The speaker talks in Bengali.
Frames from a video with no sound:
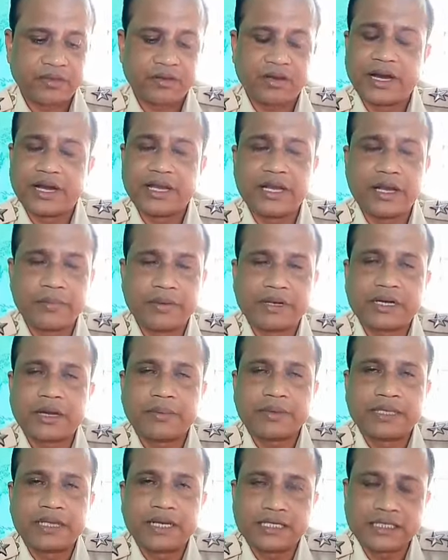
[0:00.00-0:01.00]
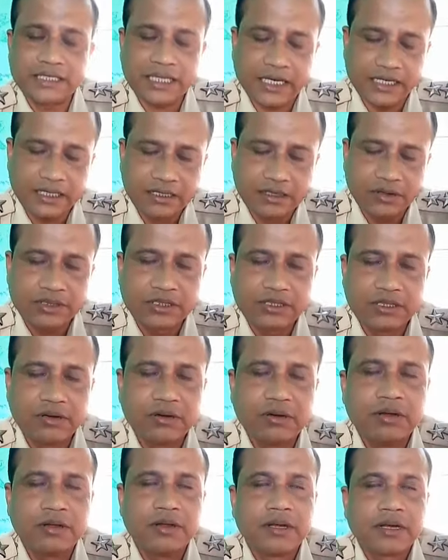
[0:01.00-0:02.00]
গাড়ির নাম্বারটা আমাদের কাছে আগেই দেওয়া ছিল
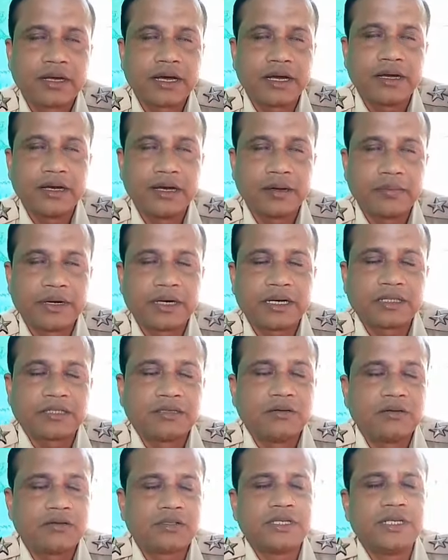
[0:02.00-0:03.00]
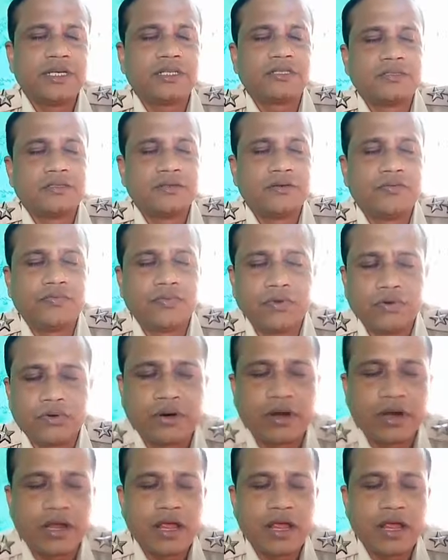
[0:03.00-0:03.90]
গাড়ির নাম্বারটা ছিল টিআর জিরো ফোর